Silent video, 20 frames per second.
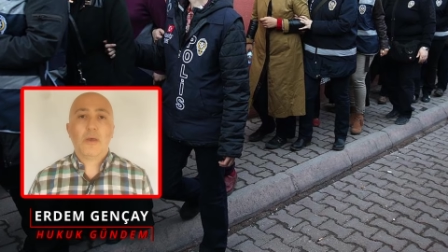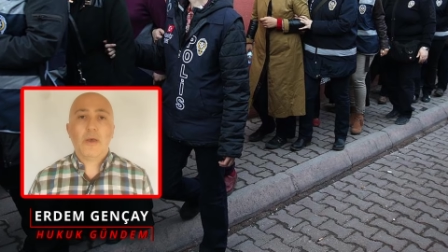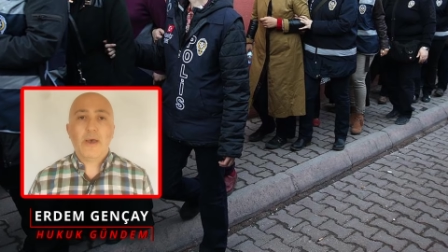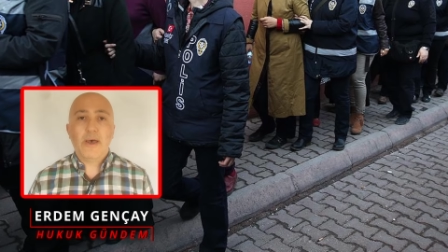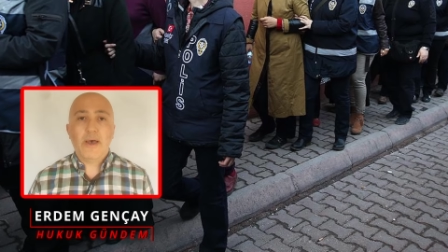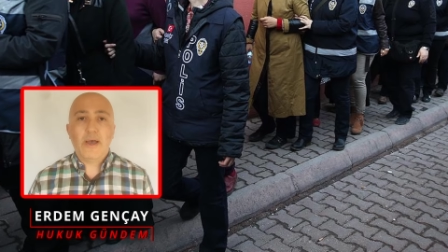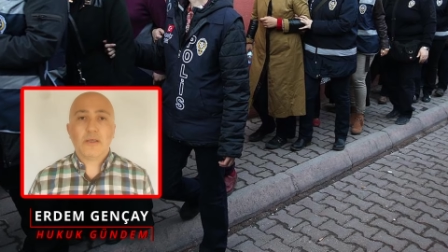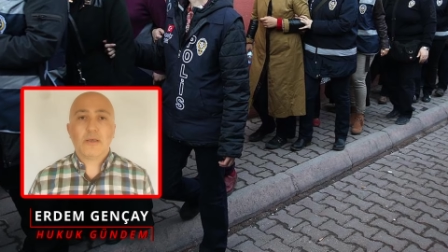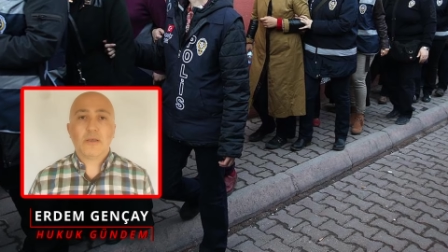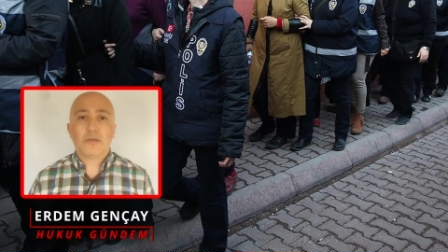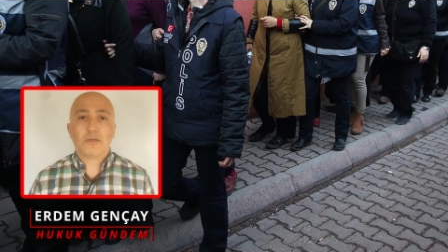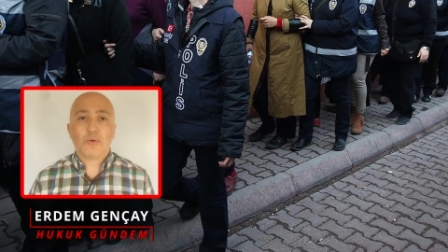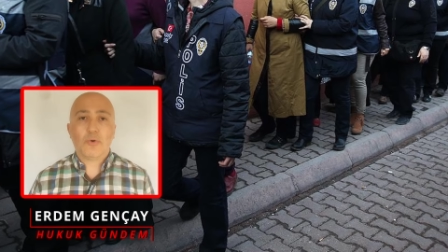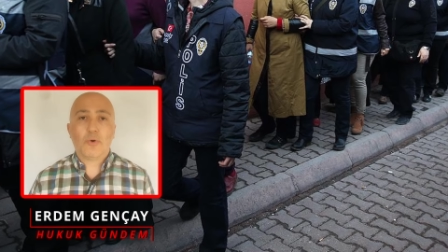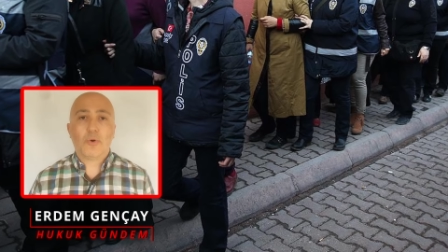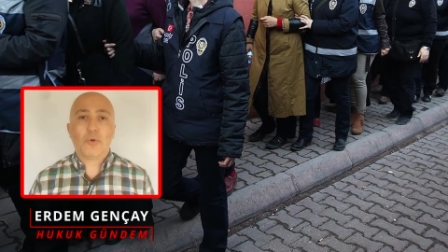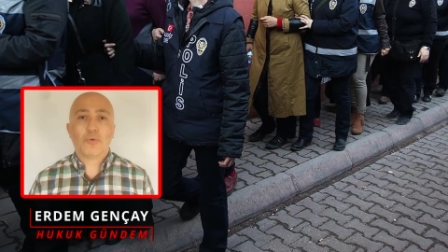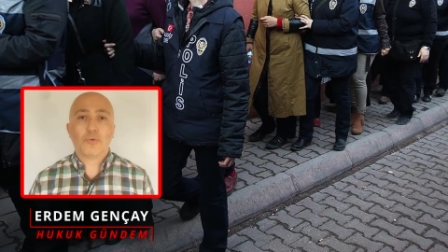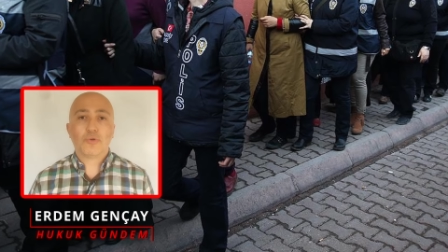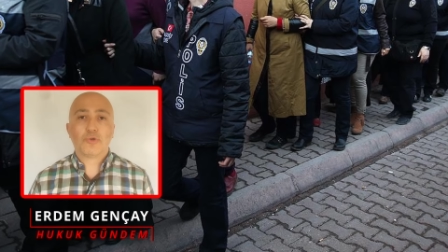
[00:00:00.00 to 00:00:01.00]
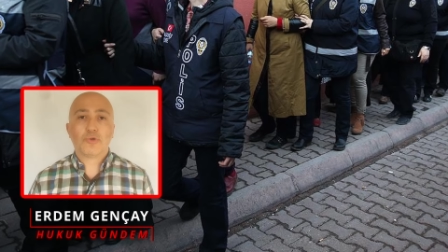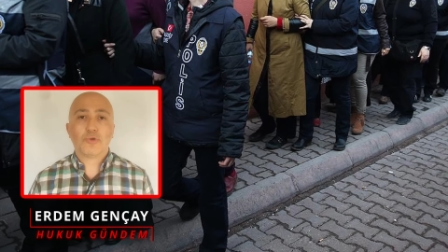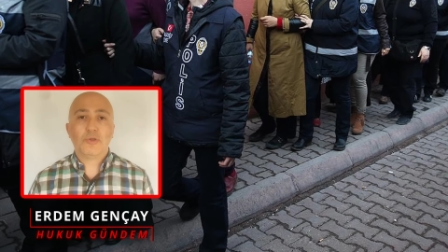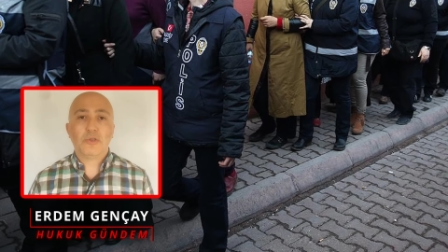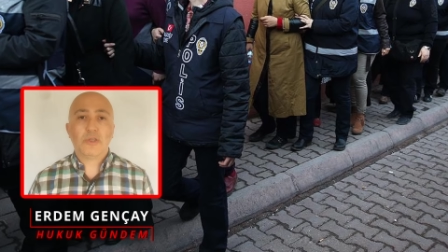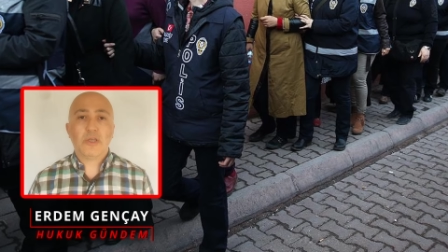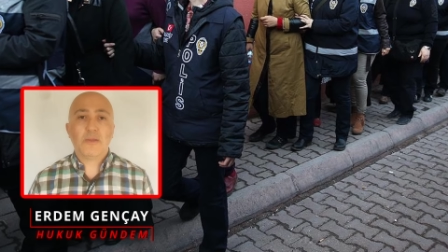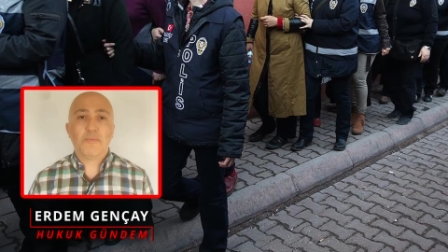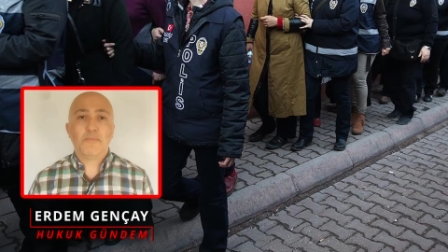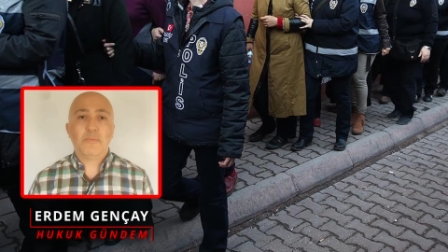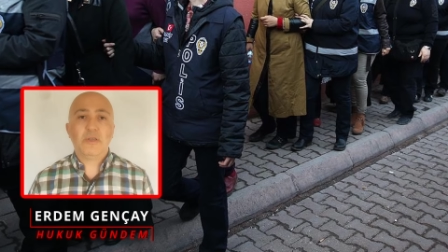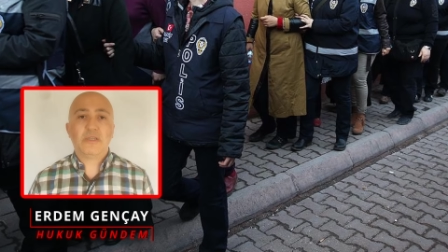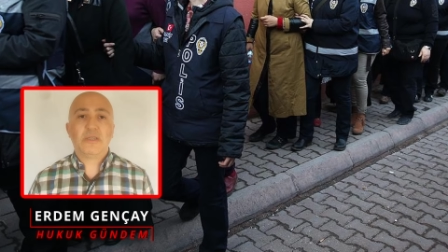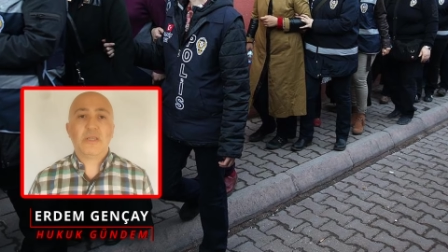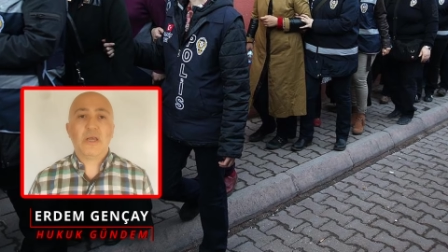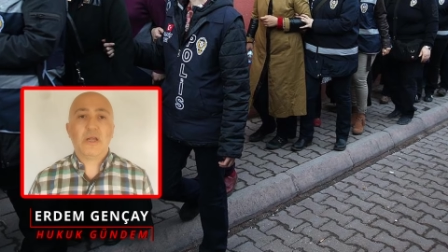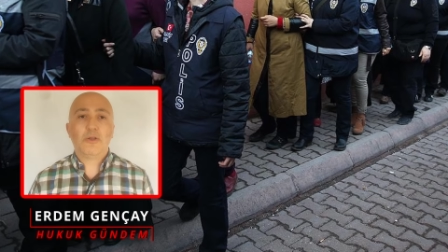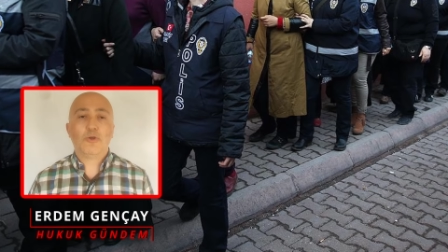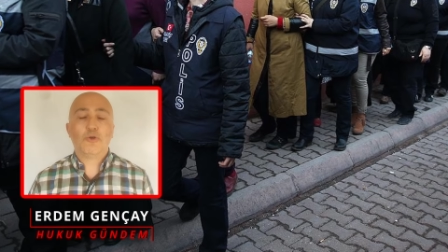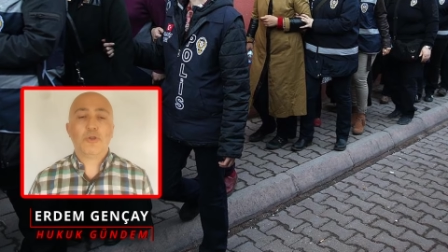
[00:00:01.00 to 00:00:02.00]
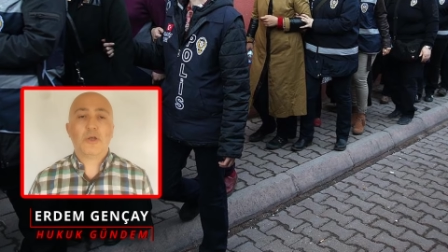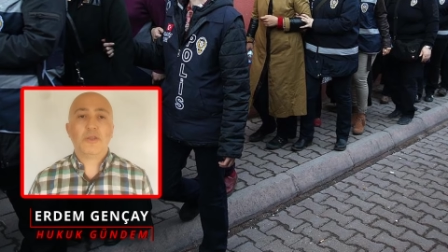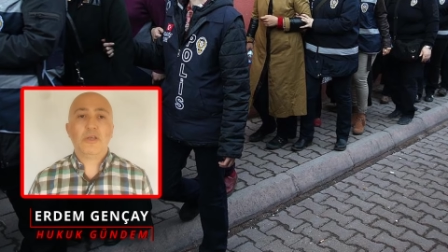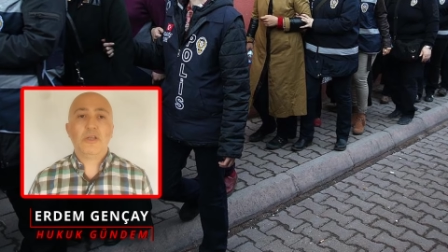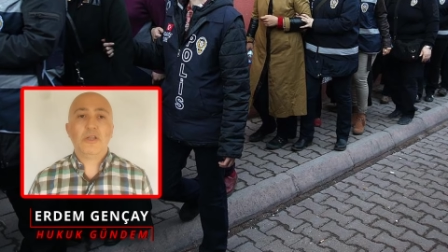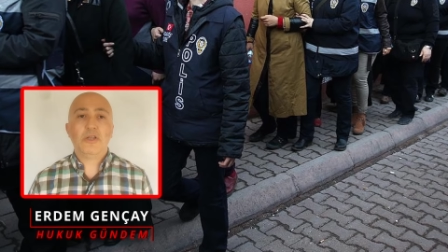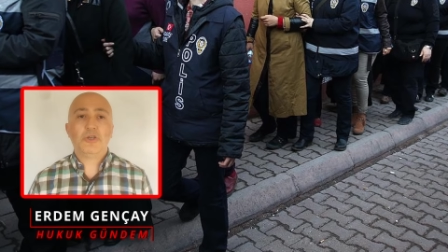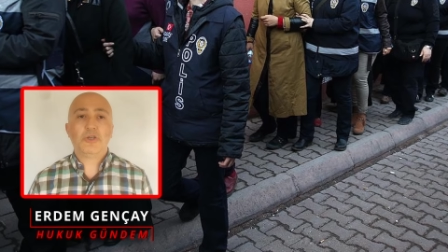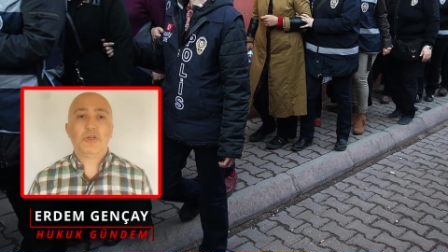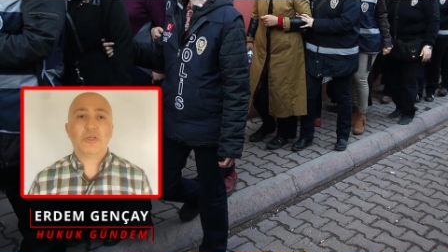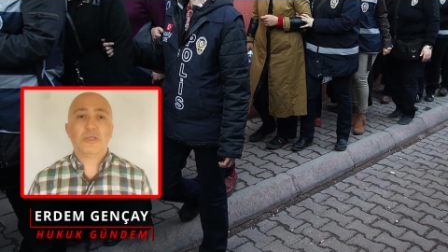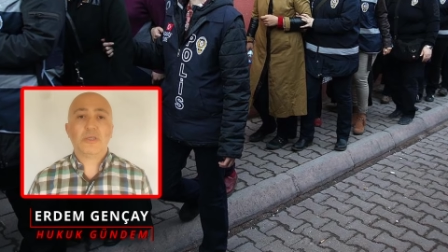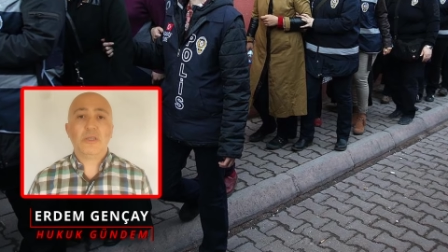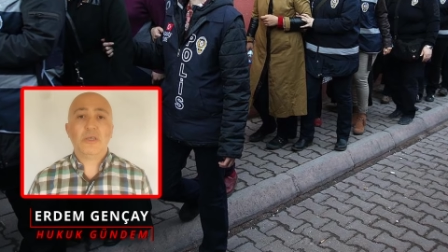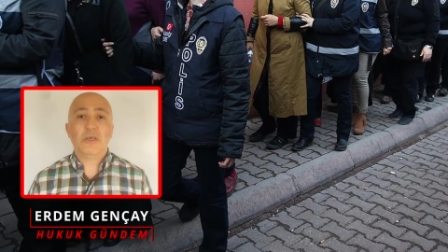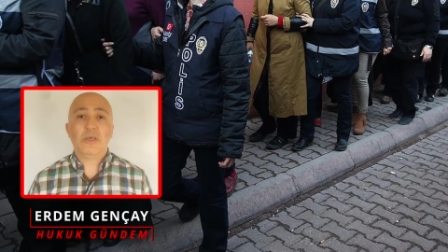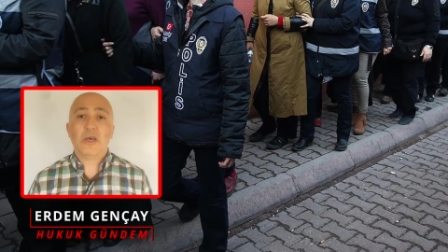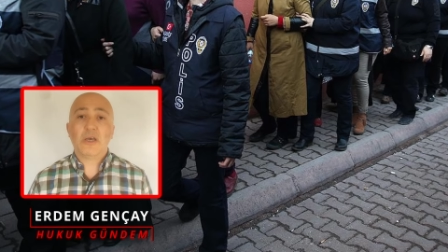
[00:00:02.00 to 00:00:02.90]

Herkes korkusundan bizlerle olan ilişkisini